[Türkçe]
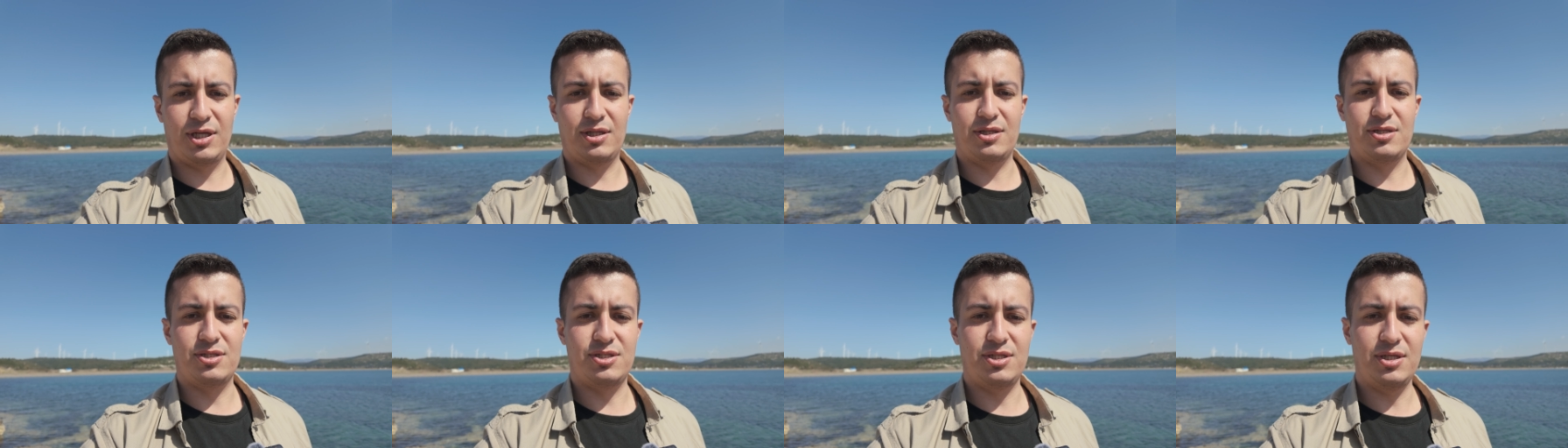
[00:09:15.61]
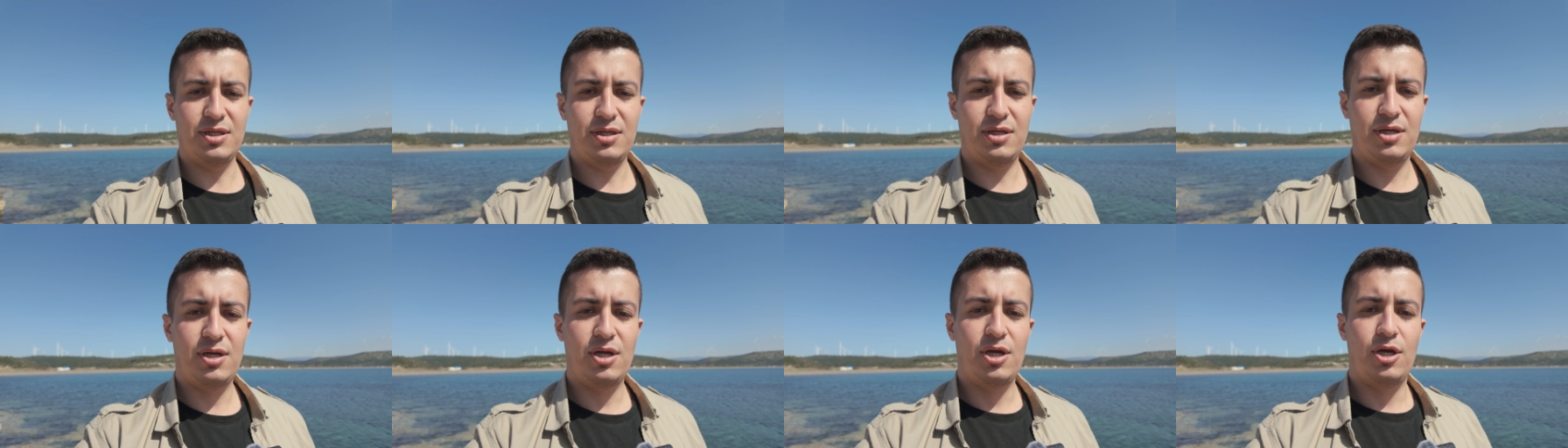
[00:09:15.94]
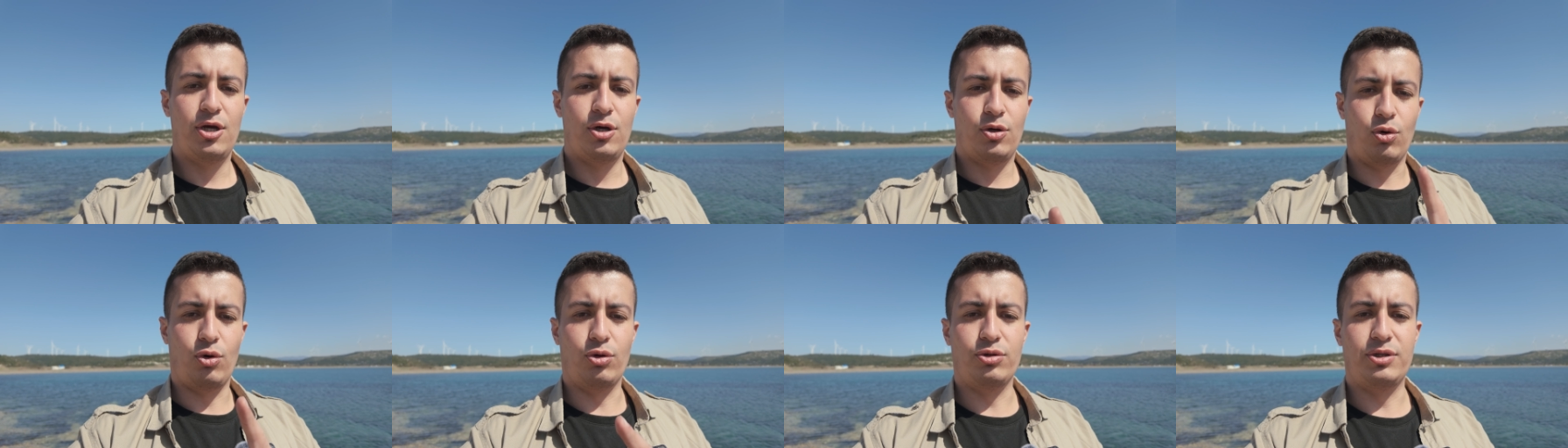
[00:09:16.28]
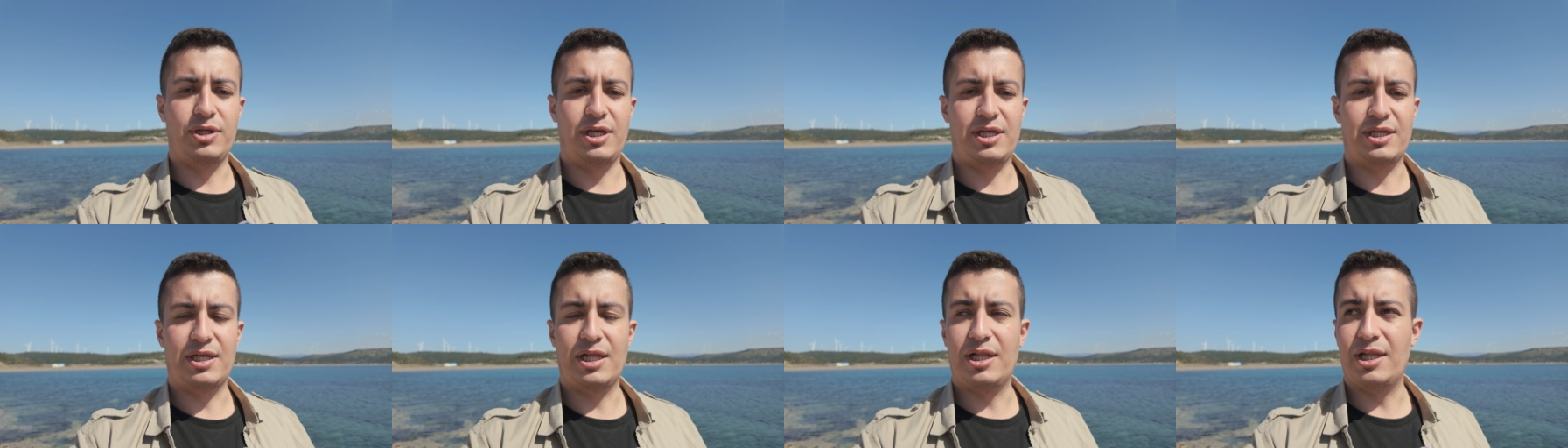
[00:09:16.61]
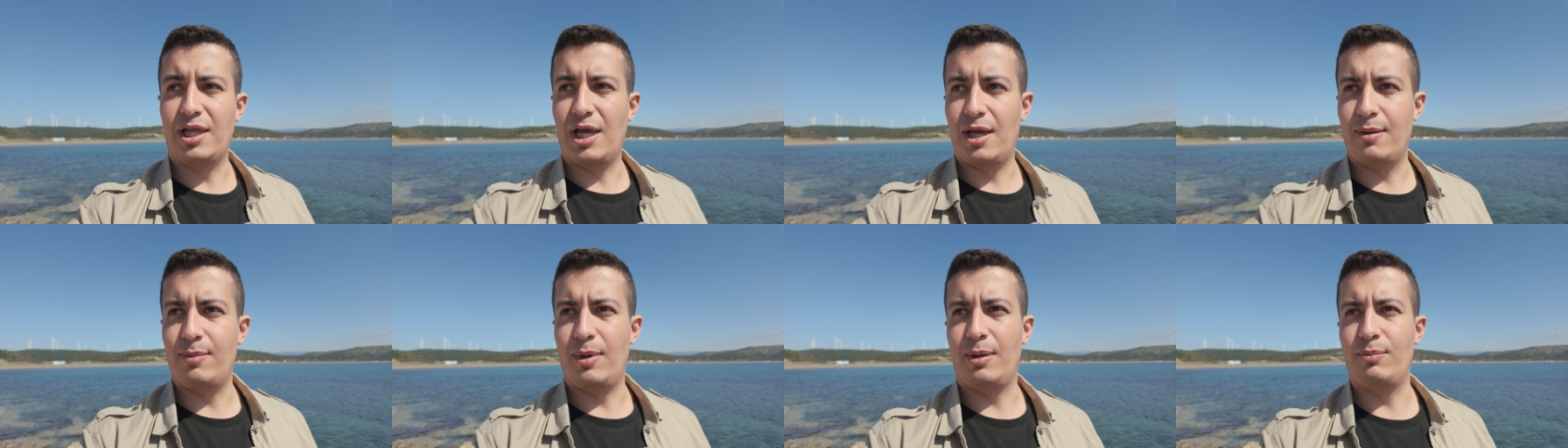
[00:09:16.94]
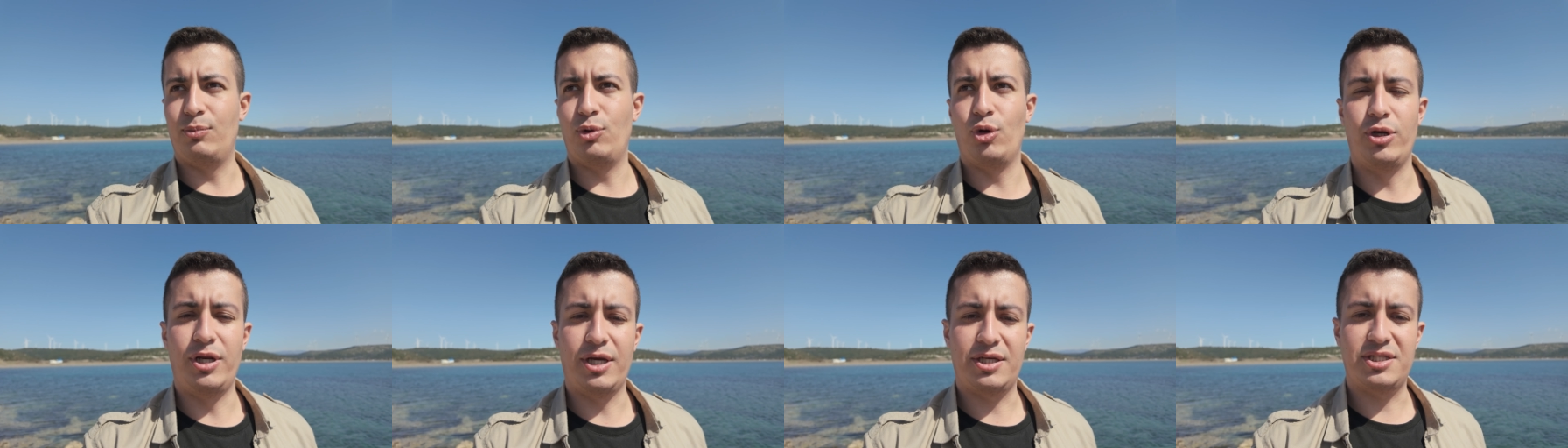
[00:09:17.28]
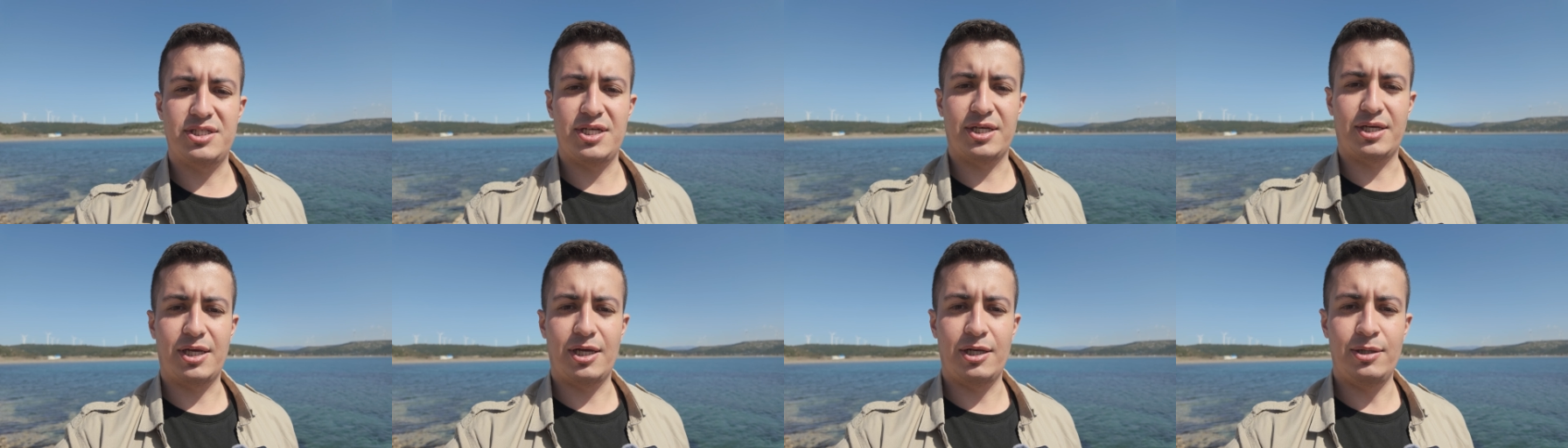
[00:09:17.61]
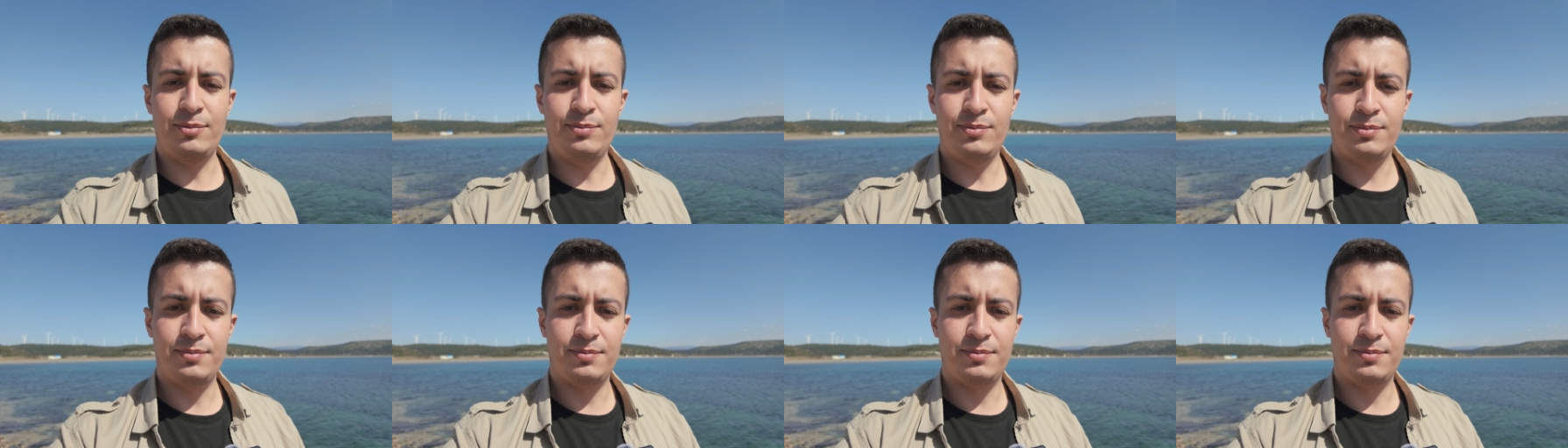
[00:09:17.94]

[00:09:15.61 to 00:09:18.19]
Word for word: edici. Onunla ilgili de hemen bir örnek çekelim.